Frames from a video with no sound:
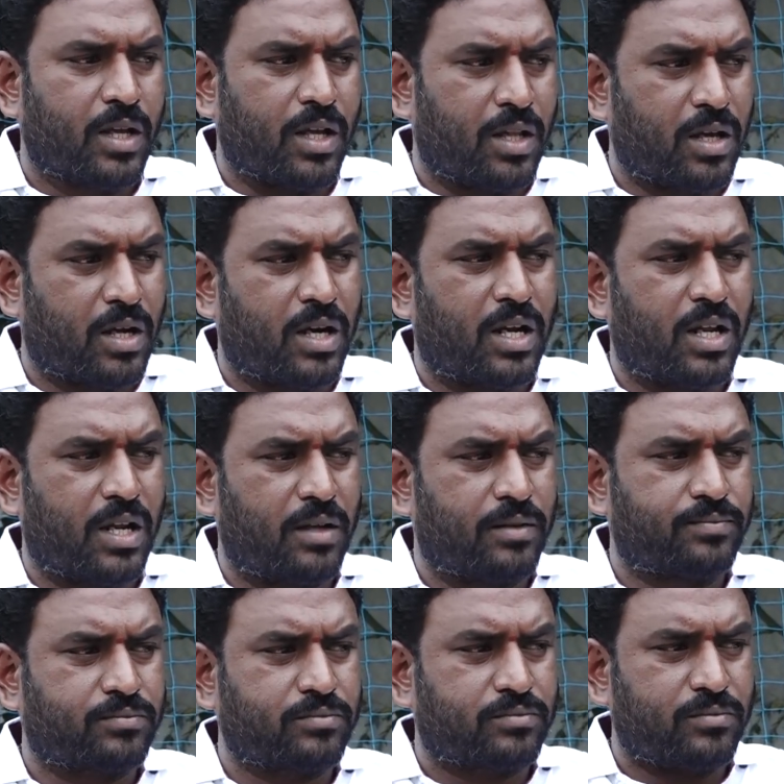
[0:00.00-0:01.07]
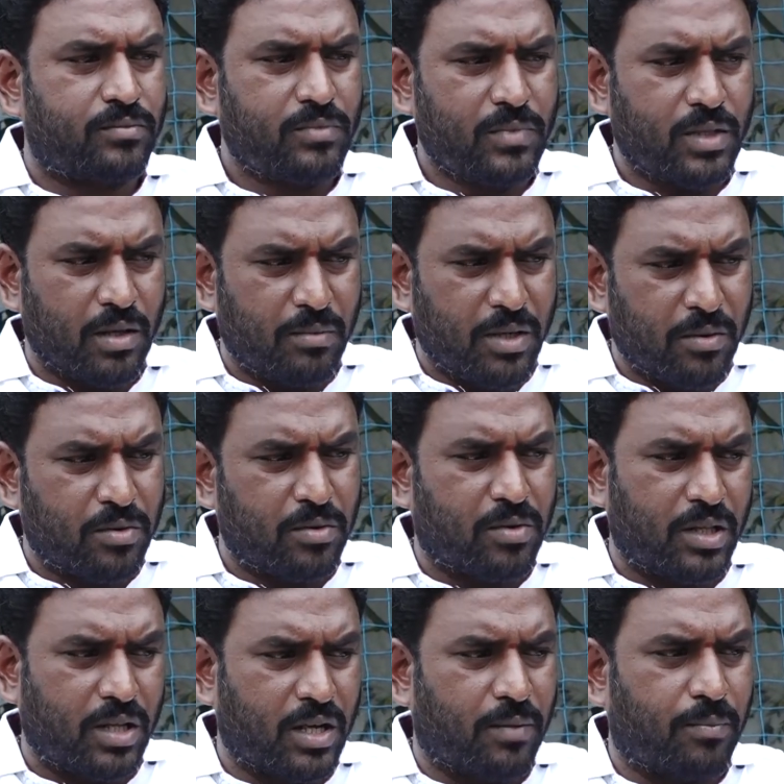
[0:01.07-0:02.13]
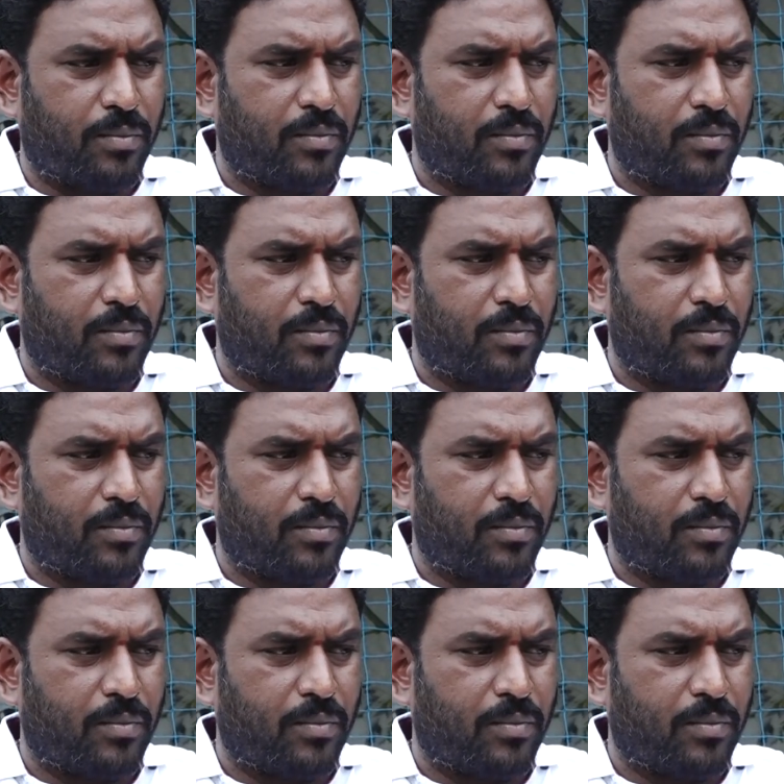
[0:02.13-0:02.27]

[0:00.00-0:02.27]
ఎందుకంటే మేము కొద్దిగా